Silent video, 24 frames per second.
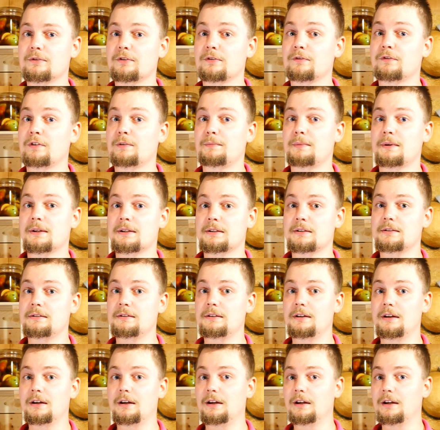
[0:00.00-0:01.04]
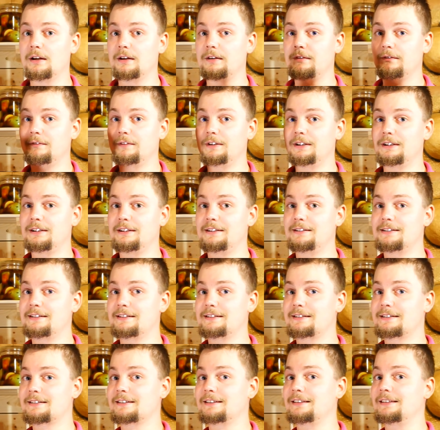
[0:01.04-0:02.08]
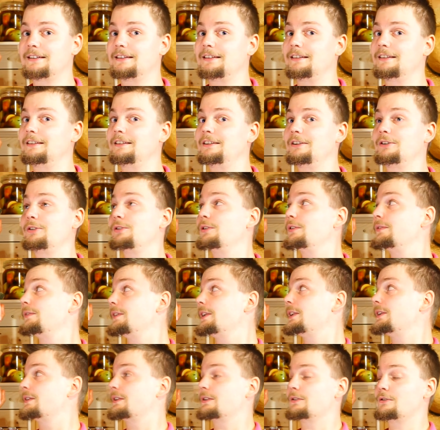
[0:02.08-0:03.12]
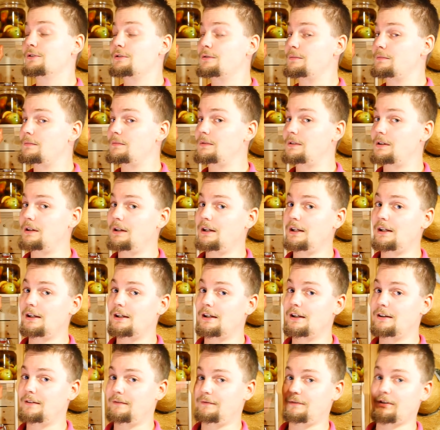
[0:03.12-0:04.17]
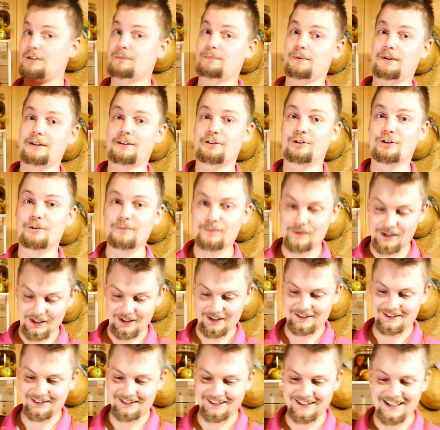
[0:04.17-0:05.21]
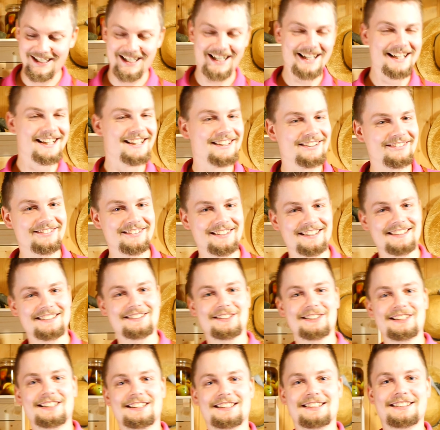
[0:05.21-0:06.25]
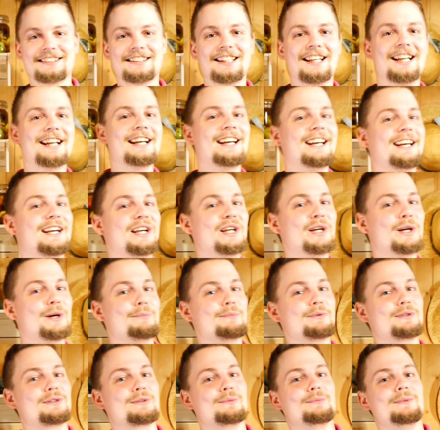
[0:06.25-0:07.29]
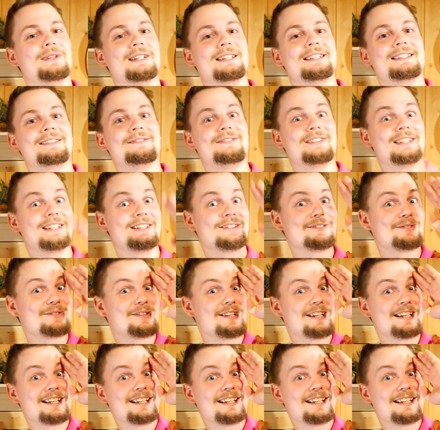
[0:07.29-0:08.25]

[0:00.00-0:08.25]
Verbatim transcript: zu verpassen. Wie dieses Likör-Video hier oben, was bald kommt. Und ansonsten bis zum nächsten Video.